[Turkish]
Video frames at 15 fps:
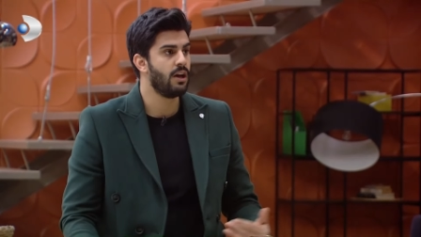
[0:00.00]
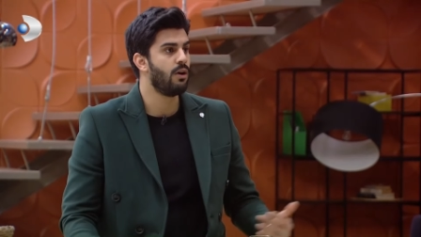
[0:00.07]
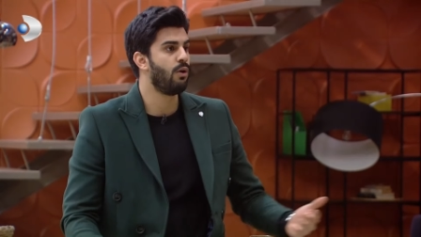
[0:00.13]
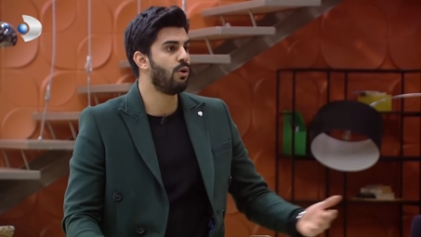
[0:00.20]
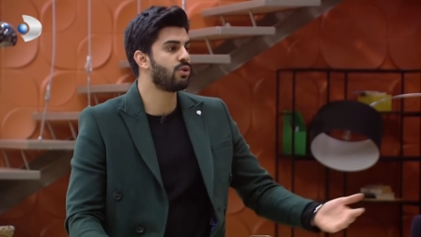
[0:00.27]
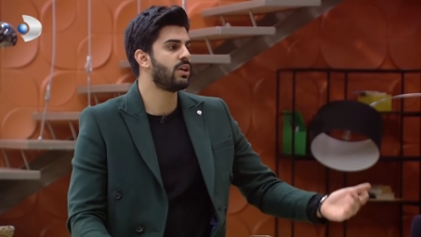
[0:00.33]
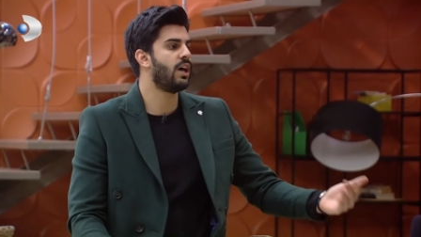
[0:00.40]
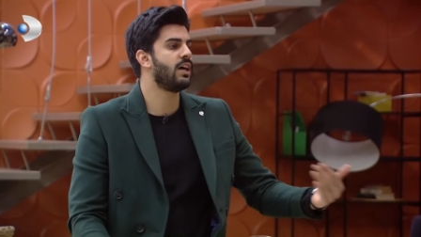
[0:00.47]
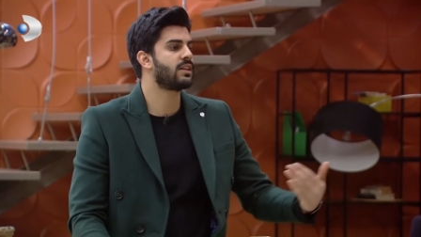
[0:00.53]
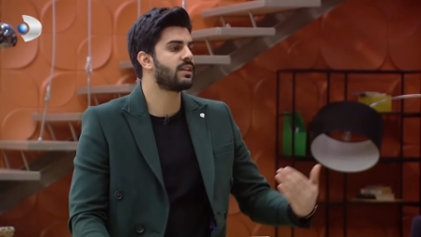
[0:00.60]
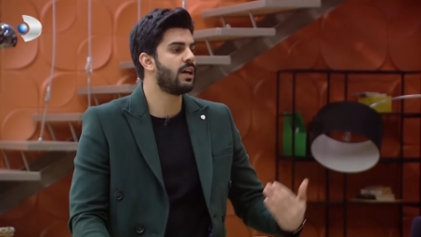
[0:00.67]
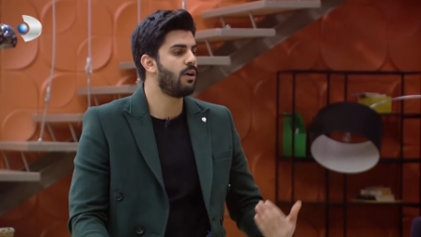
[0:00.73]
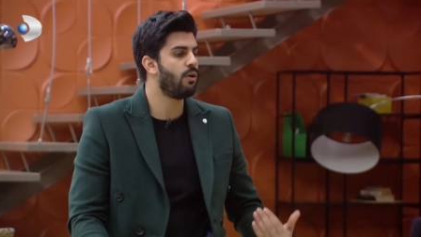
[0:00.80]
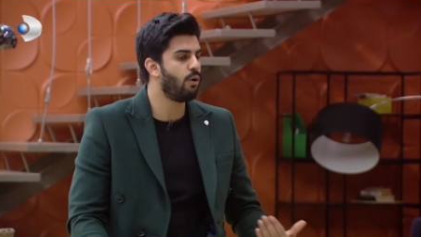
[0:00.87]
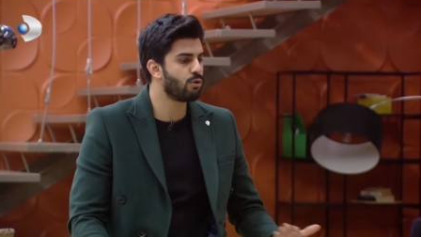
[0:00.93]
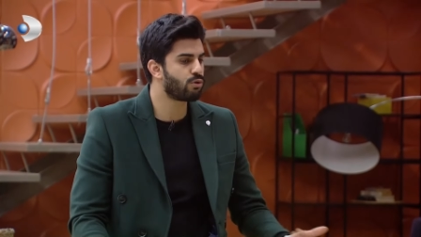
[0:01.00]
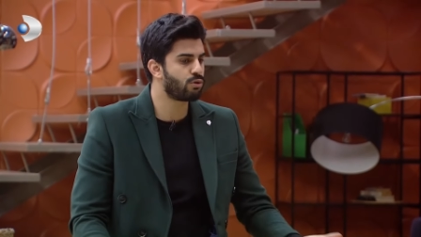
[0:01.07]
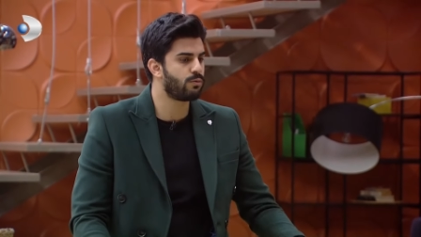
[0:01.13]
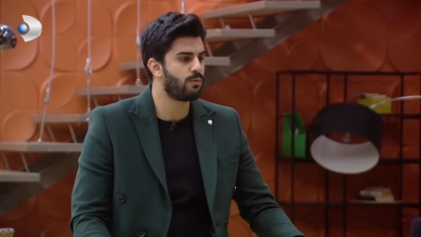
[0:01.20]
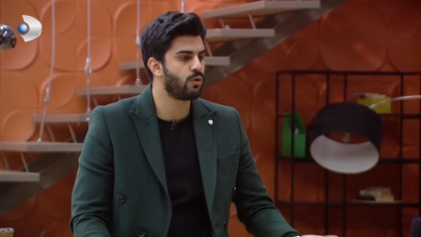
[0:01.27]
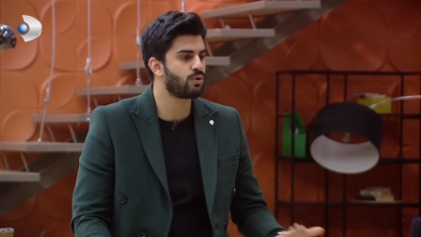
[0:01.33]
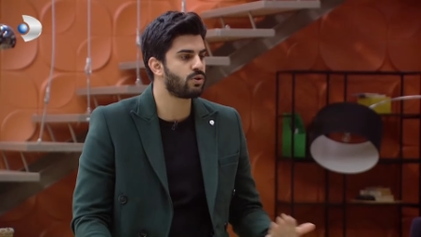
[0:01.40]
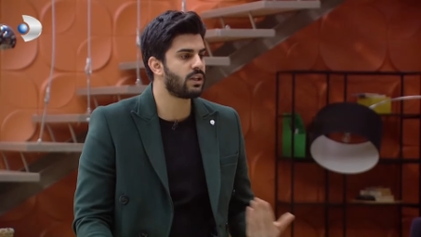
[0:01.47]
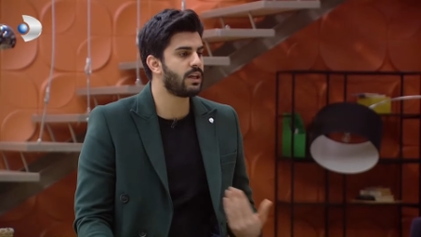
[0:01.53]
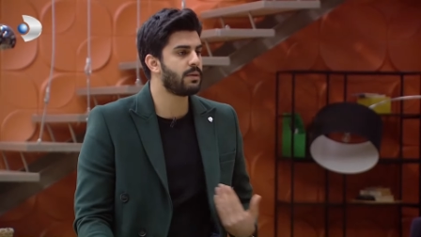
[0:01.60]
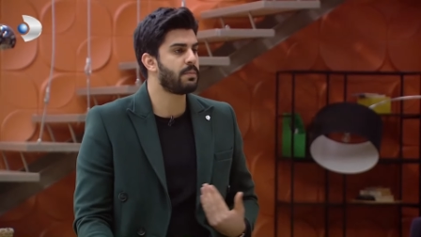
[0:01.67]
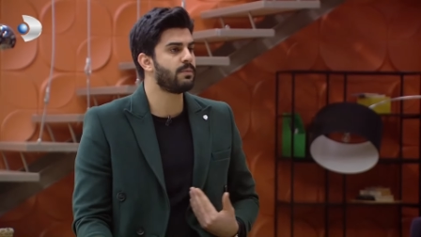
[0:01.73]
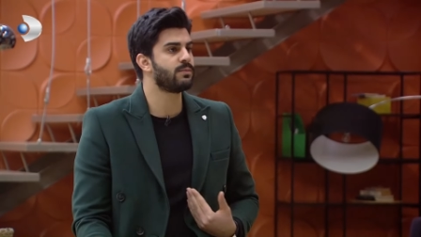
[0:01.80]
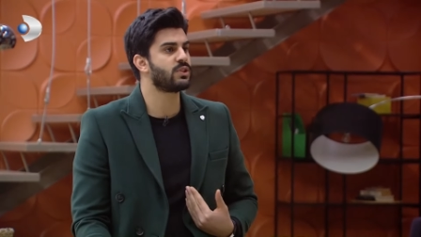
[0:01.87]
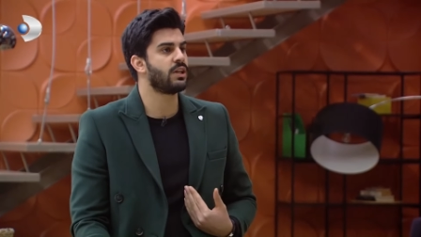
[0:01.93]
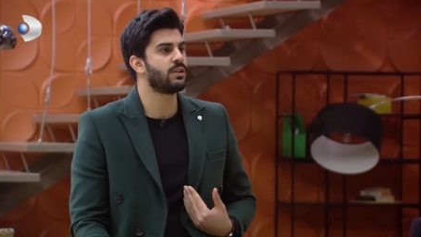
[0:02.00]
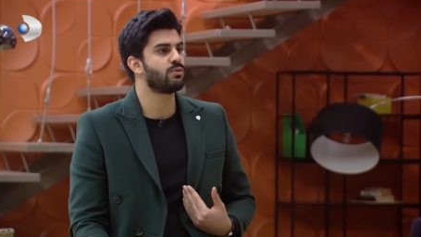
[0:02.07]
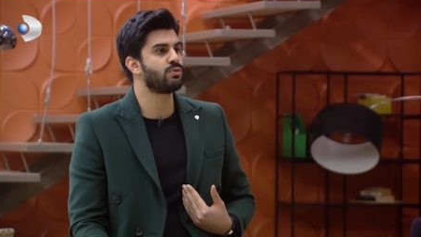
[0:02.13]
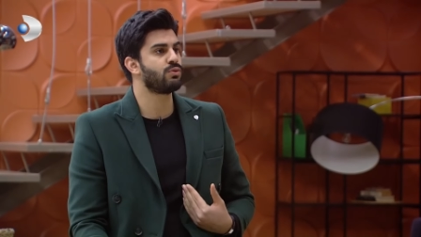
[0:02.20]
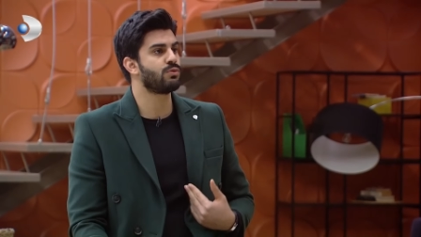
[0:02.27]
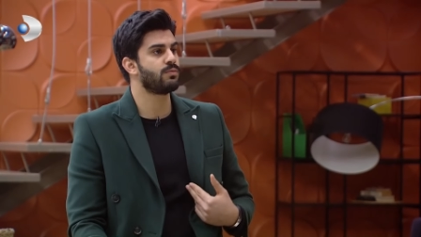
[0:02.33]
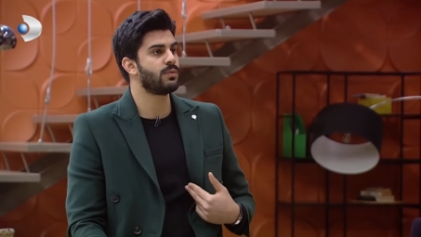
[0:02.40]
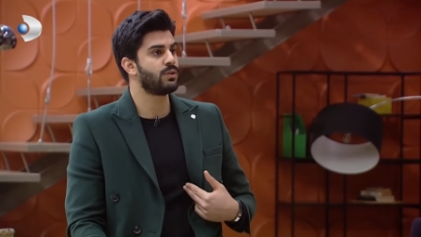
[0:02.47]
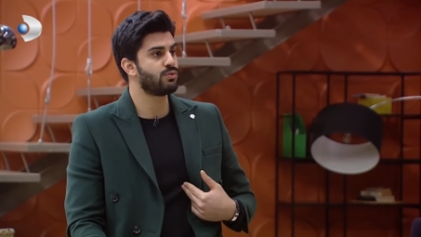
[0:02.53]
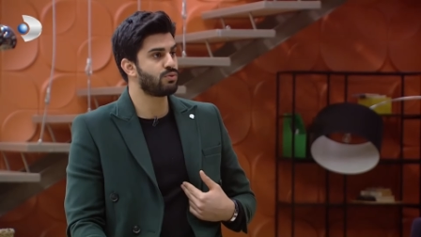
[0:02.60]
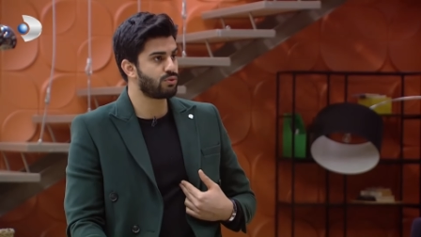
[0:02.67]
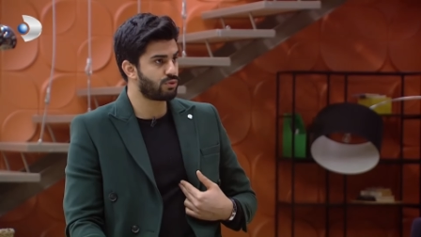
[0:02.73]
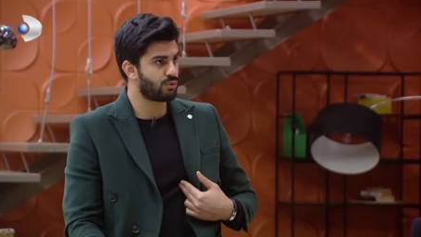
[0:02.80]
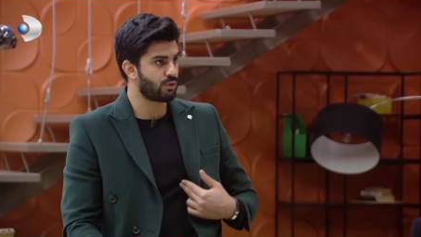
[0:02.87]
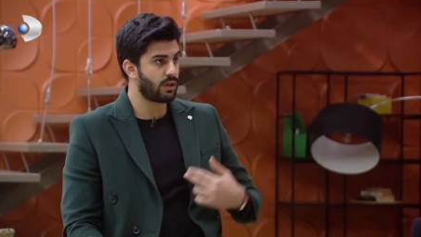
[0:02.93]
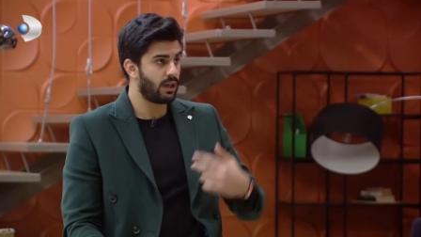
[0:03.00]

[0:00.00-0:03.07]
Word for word: da hatta o durum olduğuna hepimiz aynı duruma düştük,